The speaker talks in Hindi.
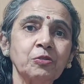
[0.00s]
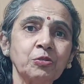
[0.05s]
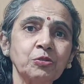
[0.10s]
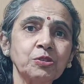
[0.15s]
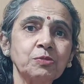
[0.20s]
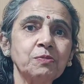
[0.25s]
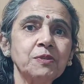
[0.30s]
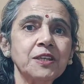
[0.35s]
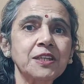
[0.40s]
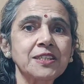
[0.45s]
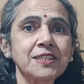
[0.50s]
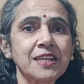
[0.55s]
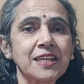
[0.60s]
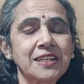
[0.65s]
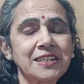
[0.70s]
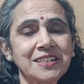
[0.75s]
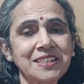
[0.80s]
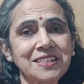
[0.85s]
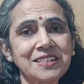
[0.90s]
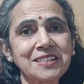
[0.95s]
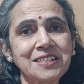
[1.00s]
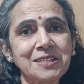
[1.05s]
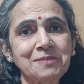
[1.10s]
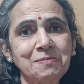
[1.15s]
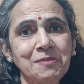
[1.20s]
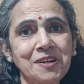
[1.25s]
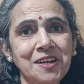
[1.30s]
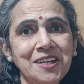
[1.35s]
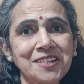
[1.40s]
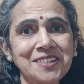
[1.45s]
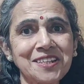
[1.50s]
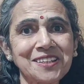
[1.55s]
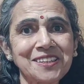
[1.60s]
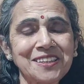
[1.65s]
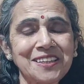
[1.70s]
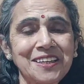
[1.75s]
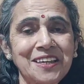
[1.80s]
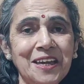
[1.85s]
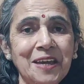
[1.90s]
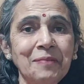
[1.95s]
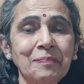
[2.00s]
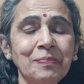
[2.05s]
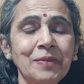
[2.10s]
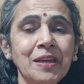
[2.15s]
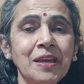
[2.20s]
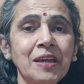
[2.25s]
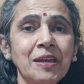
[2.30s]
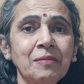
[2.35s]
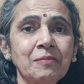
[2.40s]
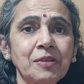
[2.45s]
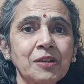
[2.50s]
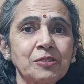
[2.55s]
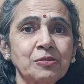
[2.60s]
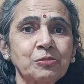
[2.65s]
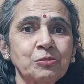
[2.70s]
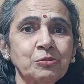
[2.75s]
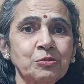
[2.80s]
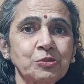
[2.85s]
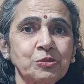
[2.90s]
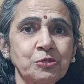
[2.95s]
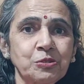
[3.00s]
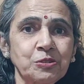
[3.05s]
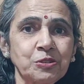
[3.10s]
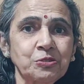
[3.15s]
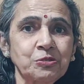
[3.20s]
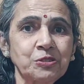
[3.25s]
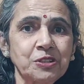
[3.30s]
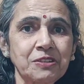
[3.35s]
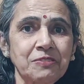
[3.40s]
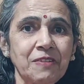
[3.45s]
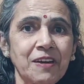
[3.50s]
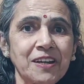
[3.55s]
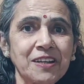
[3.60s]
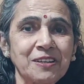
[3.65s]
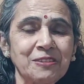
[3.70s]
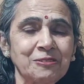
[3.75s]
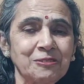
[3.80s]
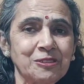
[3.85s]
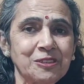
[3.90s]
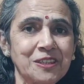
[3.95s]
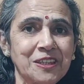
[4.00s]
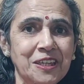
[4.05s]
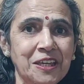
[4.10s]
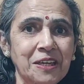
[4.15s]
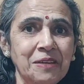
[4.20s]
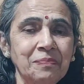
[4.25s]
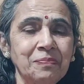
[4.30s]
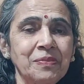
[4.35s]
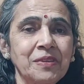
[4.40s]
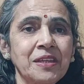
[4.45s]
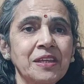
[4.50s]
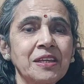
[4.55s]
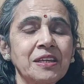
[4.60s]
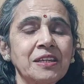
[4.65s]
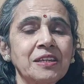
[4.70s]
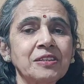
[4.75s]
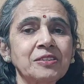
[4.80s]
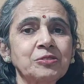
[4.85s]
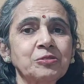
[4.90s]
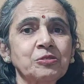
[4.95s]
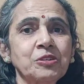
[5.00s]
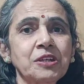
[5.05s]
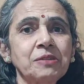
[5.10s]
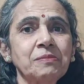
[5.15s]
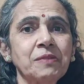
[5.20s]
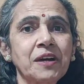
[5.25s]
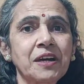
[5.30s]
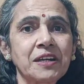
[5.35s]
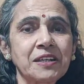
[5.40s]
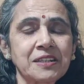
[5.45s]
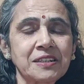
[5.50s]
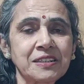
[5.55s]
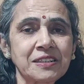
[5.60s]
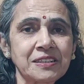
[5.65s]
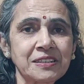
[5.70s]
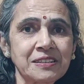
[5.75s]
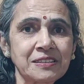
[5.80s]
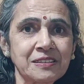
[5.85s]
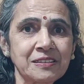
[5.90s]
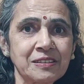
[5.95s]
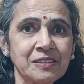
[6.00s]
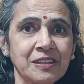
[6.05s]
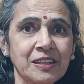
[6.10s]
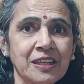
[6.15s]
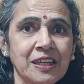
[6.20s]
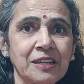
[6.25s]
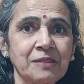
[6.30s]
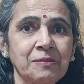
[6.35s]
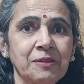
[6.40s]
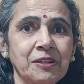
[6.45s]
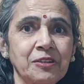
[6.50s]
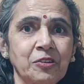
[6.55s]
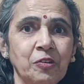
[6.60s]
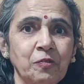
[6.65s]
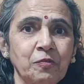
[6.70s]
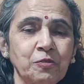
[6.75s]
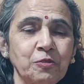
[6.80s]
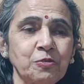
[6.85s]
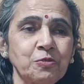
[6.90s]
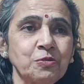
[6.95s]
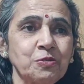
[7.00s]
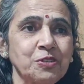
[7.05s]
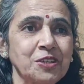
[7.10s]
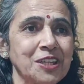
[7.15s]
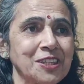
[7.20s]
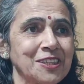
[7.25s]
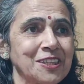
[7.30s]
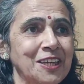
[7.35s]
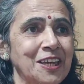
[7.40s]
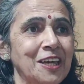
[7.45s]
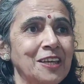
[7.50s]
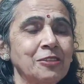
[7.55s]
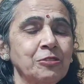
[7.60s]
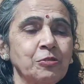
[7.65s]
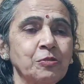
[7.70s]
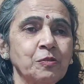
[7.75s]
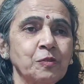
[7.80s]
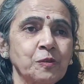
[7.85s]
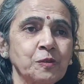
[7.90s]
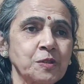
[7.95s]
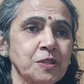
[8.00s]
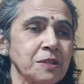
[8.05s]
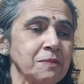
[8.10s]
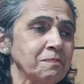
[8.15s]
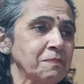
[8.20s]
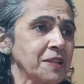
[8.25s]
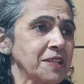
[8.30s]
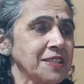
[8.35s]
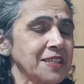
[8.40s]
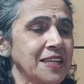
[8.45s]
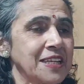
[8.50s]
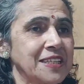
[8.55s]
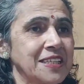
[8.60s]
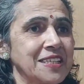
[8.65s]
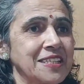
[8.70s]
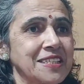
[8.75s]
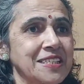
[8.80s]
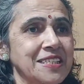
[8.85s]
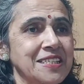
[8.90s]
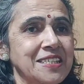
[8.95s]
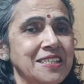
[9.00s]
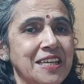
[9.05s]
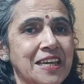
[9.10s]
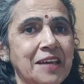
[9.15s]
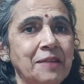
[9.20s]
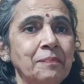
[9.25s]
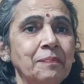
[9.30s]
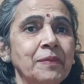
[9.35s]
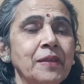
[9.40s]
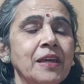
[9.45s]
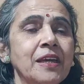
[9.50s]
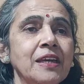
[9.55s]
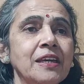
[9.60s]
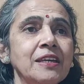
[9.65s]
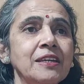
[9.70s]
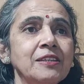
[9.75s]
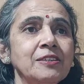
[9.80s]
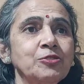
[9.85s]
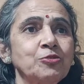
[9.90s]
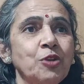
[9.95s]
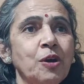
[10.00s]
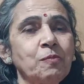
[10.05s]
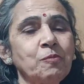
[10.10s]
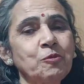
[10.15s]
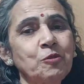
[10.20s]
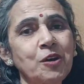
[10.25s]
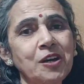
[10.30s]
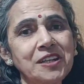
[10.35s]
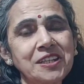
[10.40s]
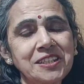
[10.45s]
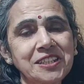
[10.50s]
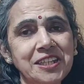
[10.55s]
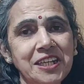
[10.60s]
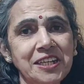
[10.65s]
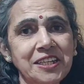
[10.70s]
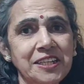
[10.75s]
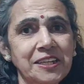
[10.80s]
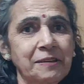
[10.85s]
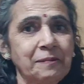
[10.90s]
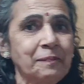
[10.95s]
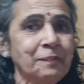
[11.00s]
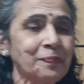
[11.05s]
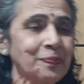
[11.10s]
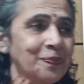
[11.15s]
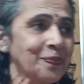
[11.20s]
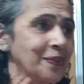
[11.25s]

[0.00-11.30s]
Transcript: खुद भी सेंटेंसेस बना सकते हैं परंतु कुछ छोटे छोटे वाक्य होते हैं जो कई बार कई बार कंफ्यूज हो जाते हैं तो वो सिंपल सेंटेंसेस हैं जो आपको आने चाहिए